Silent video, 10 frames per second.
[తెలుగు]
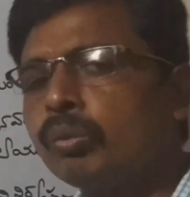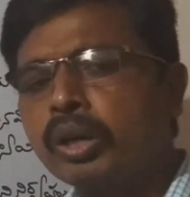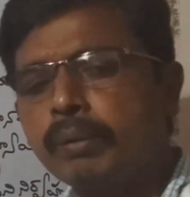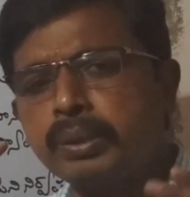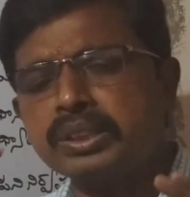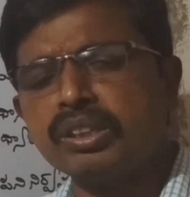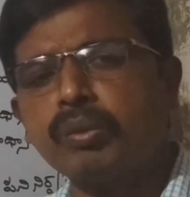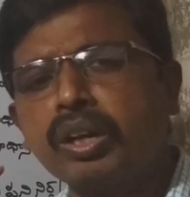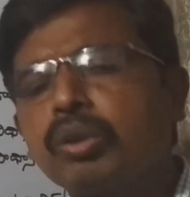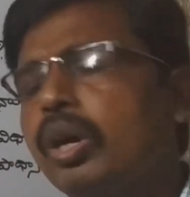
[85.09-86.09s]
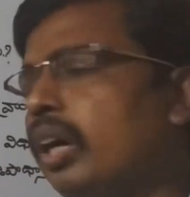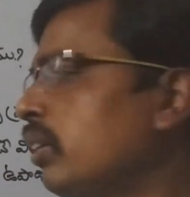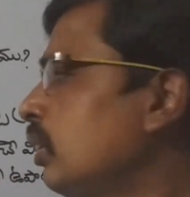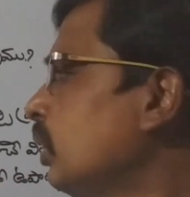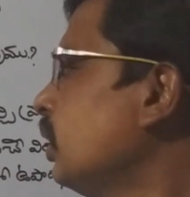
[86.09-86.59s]
ఒక అభ్యసన వనరుగా
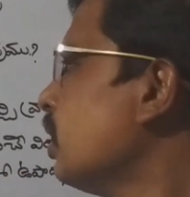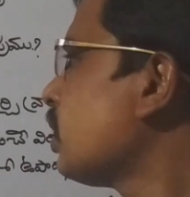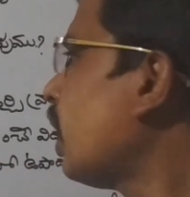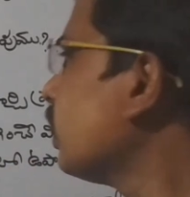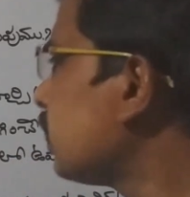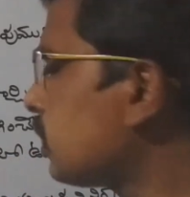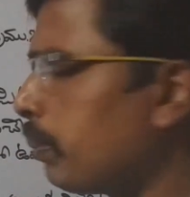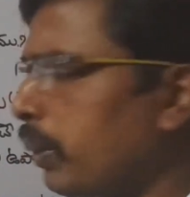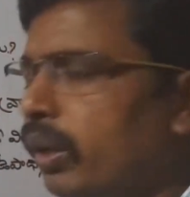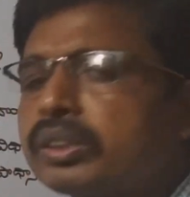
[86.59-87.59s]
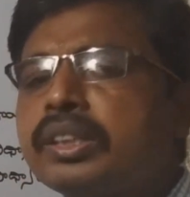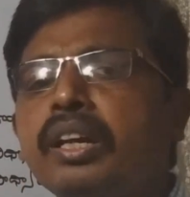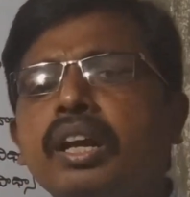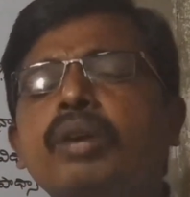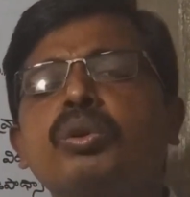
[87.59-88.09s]
సాంఘ్యశాస్త్ర
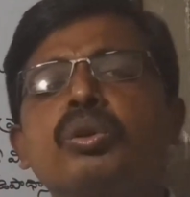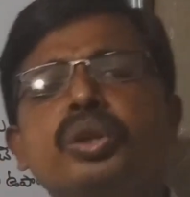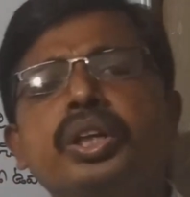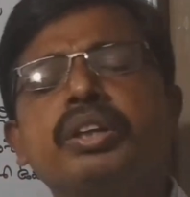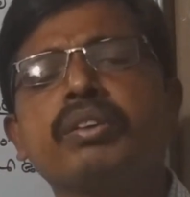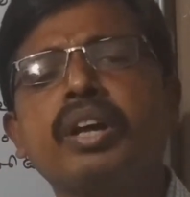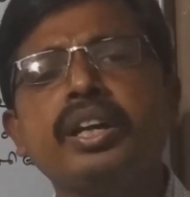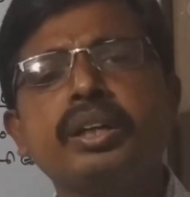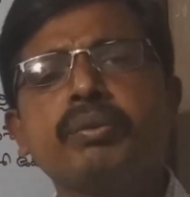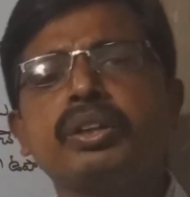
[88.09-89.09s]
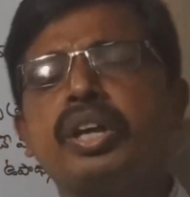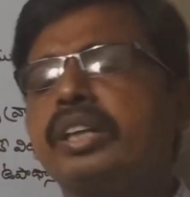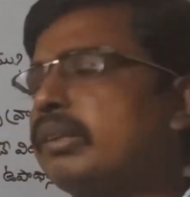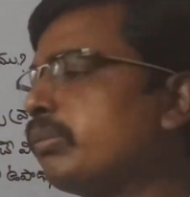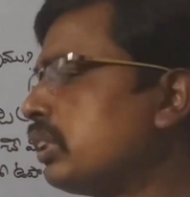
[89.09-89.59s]
ప్రయోగశాల ఎలా ఉంటుంది అనేటువంటి
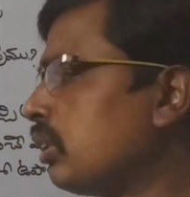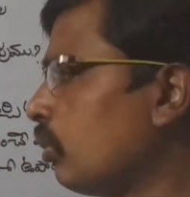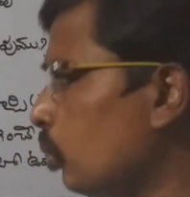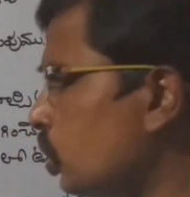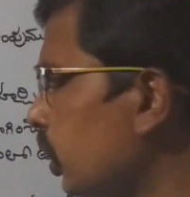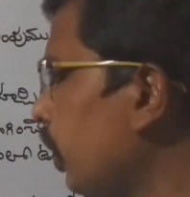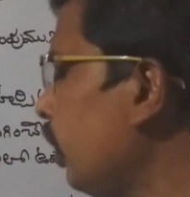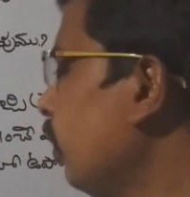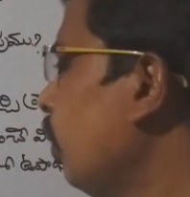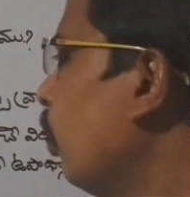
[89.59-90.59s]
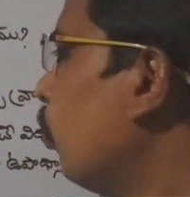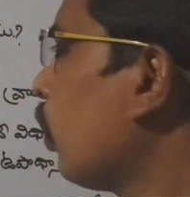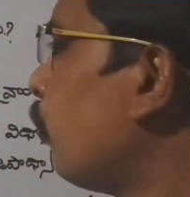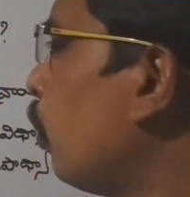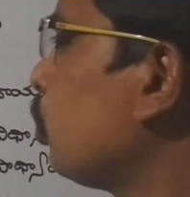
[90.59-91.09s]
దానికి సంబంధించినటువంటి క్వశ్చన్ ఇది
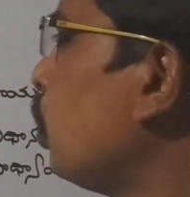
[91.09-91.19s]
ఓకే ఫోర్త్